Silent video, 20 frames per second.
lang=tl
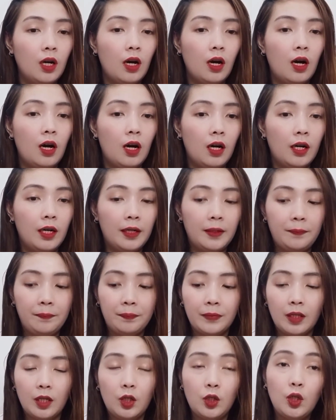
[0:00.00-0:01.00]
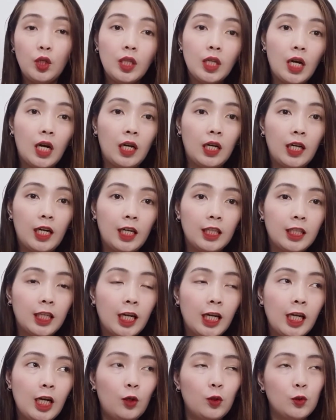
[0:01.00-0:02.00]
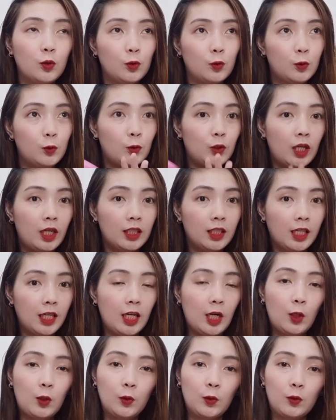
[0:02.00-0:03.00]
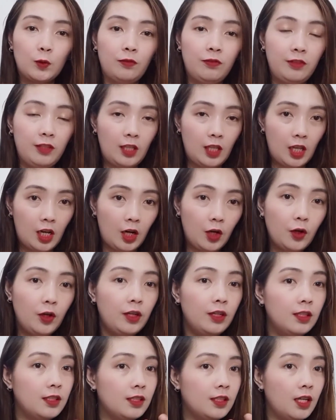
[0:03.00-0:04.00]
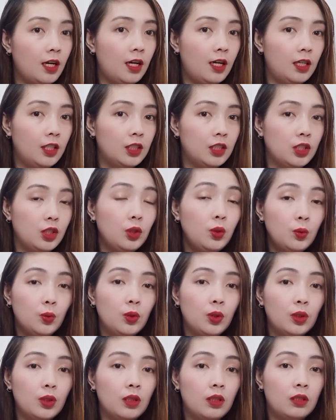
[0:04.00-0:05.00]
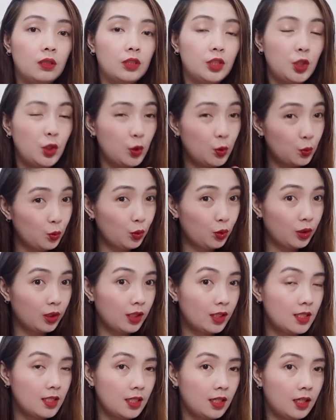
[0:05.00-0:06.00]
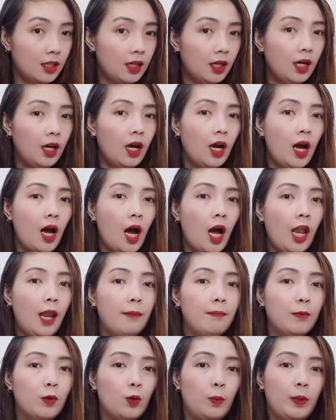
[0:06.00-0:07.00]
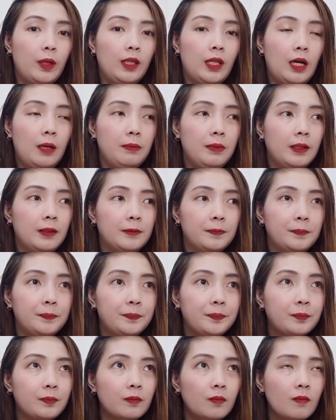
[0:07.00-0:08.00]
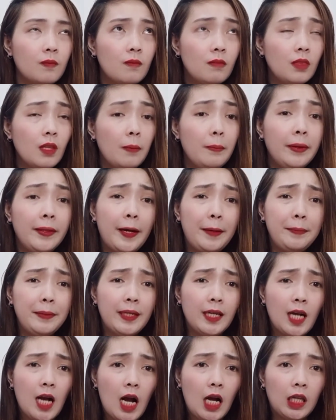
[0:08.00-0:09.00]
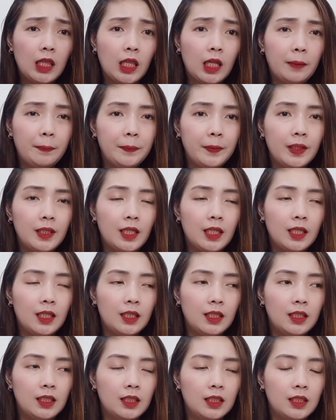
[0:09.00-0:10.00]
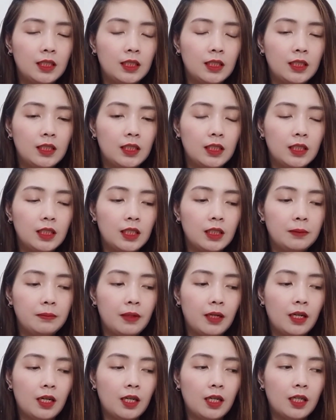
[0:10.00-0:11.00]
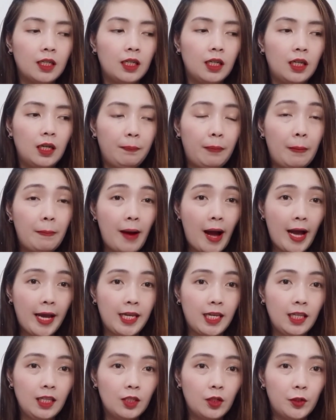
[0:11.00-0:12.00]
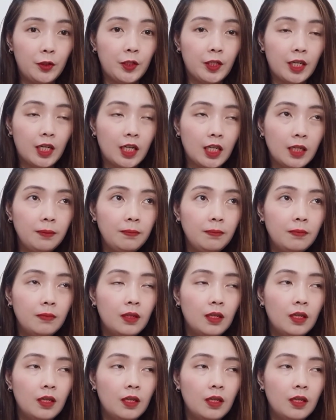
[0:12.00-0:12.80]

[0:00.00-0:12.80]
uh, yun nga, at kaya ko to, at kaya ko to vinlog or uh, sinut, sinut kasi alam ko madaming madami naghahanap ng, ng mga uh, pamahid or cream.